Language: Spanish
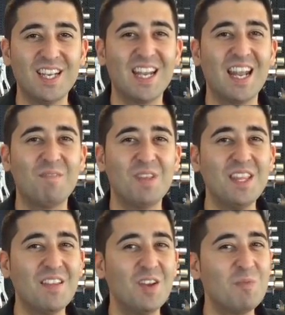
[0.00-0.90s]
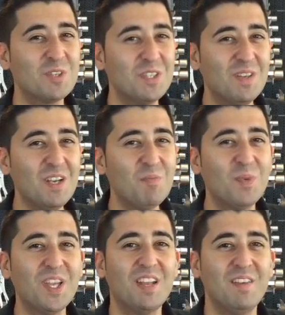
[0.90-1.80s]
y que en la medida de lo posible
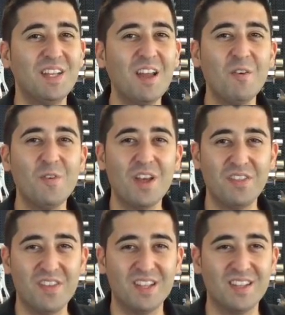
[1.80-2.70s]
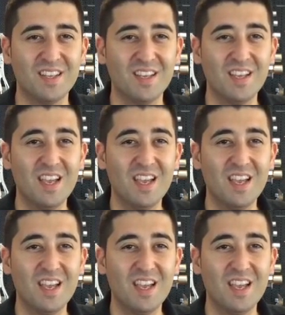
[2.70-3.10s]
pueden evitar un accidente.